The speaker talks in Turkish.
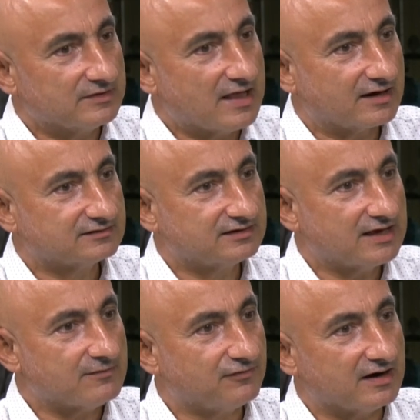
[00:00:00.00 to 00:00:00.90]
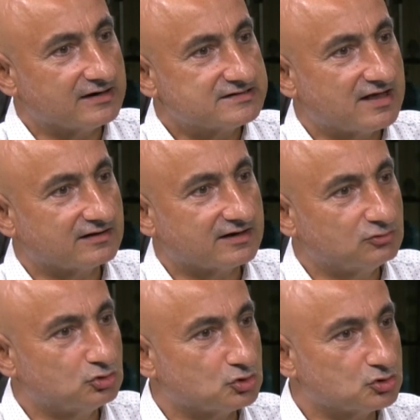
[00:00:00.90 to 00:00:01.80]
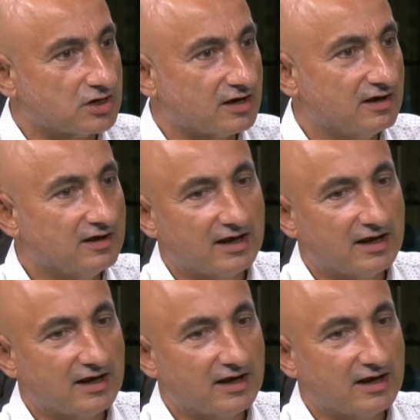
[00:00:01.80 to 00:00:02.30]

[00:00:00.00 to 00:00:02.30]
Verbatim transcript: lerdeki hem faizlerdeki düşüşe